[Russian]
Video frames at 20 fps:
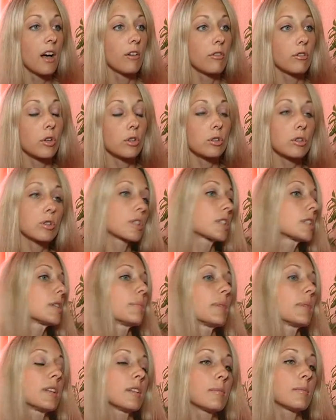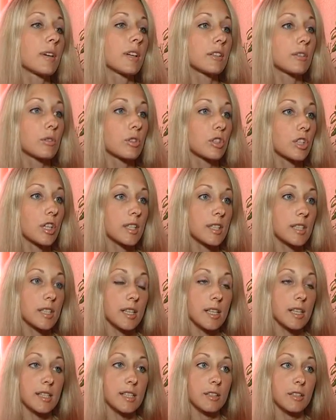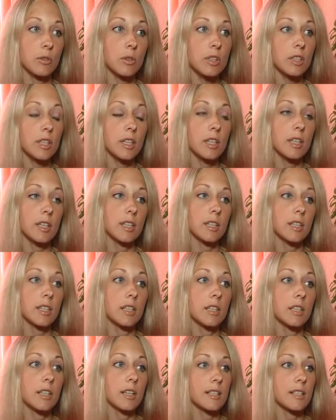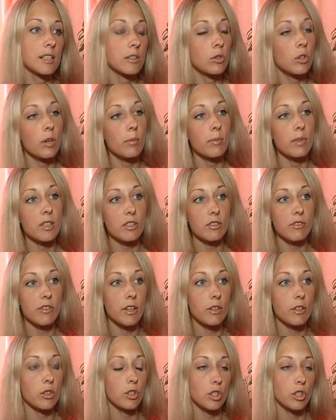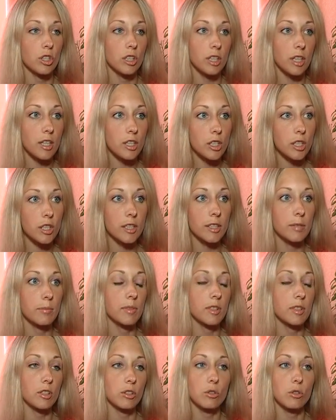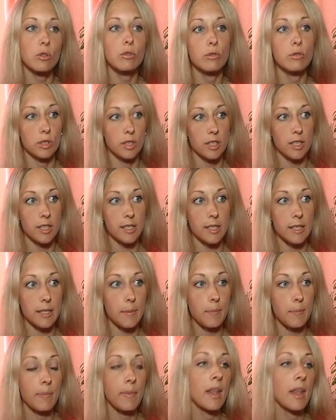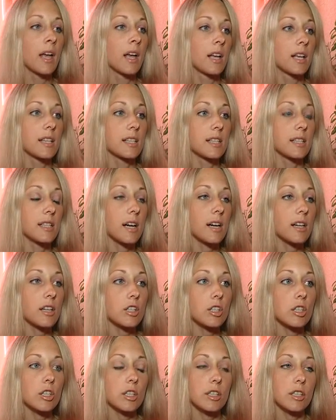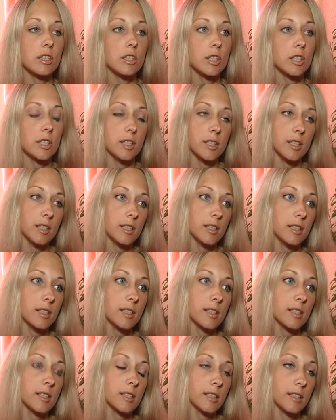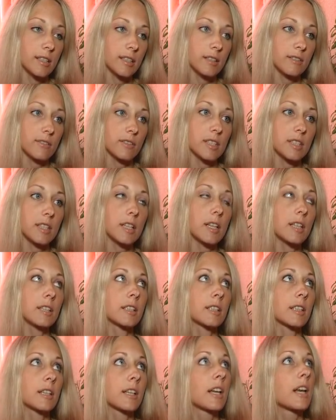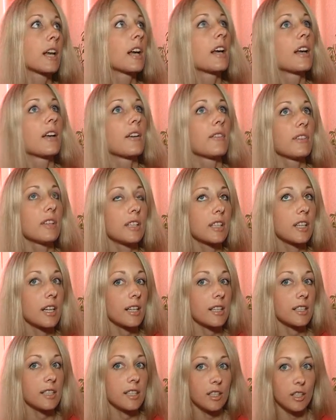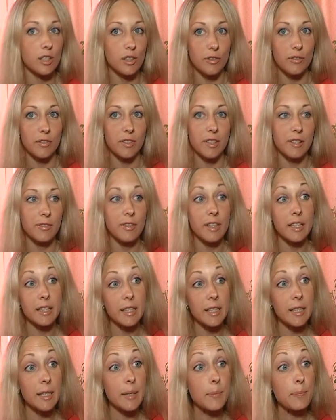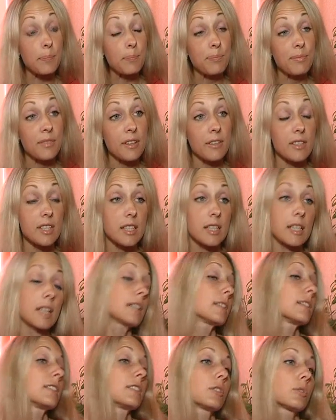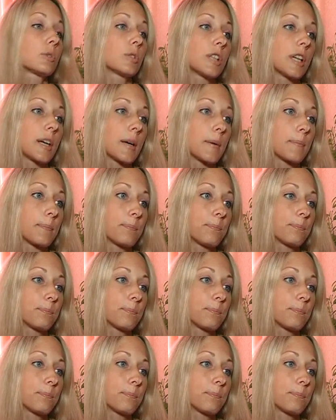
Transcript: В конкурсе принимают участие одинокие и одиноко проживающие граждане пожилого возраста, старше 60 лет, ветераны Великой Отечественной войны, ветераны труда.